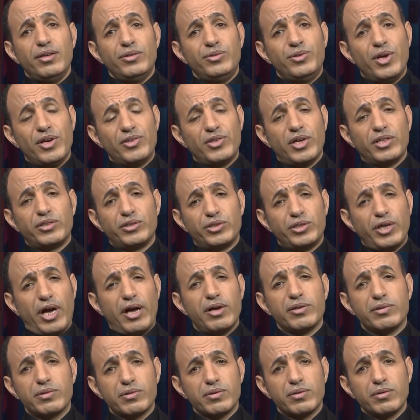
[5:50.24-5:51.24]
جسد
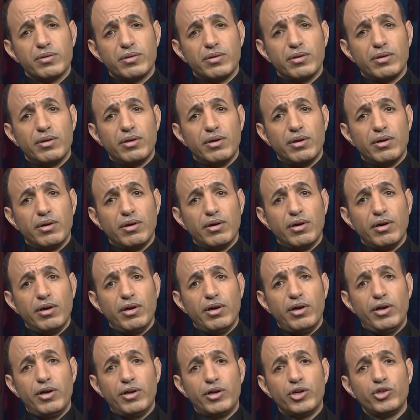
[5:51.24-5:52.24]
شخص
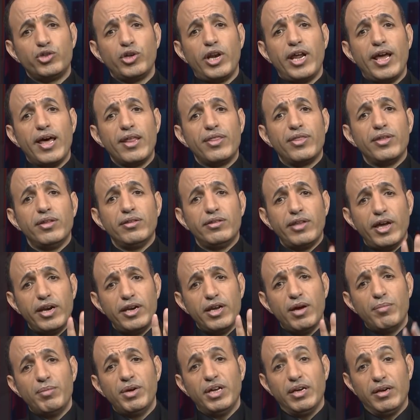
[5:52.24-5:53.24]
رجليها
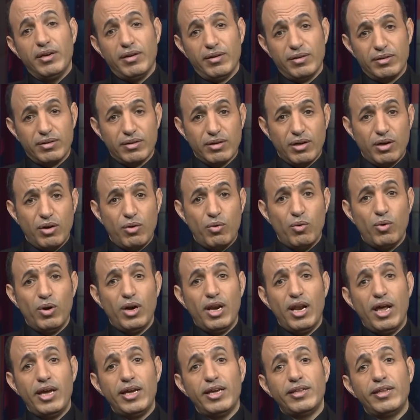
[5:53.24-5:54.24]
الثنتين يمين
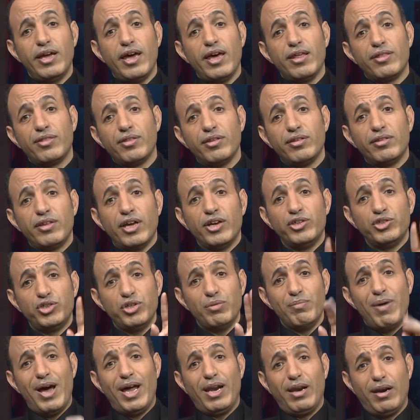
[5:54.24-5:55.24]
ولا يديها الثنتين
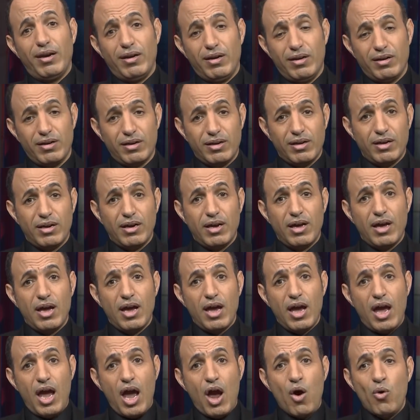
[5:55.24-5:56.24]
شمال
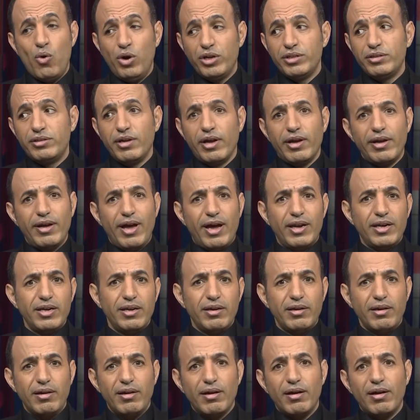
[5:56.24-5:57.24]
او عنده
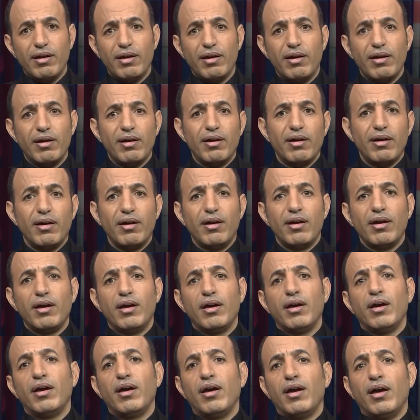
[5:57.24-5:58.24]
يعني آه،
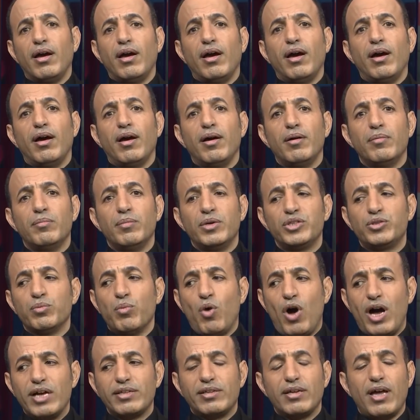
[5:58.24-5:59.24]

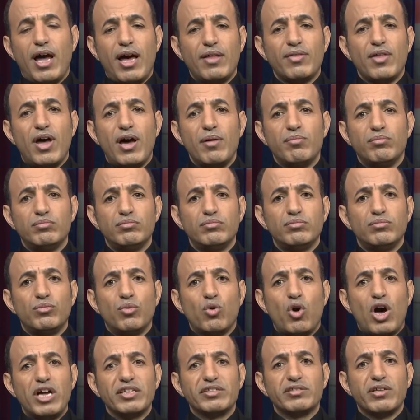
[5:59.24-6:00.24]
مجموعه اعضاء
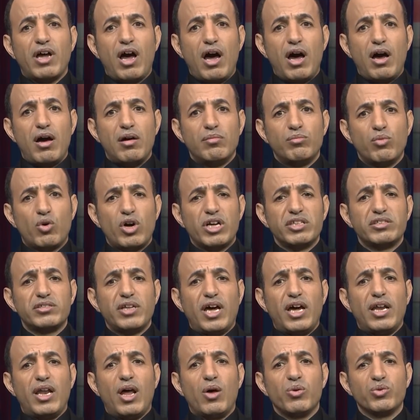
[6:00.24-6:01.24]
مقطعه
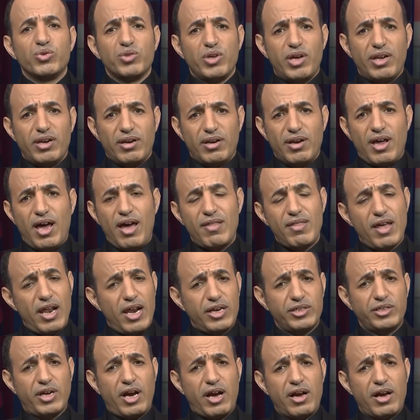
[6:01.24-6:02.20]
مقطع الاوصال هذا لا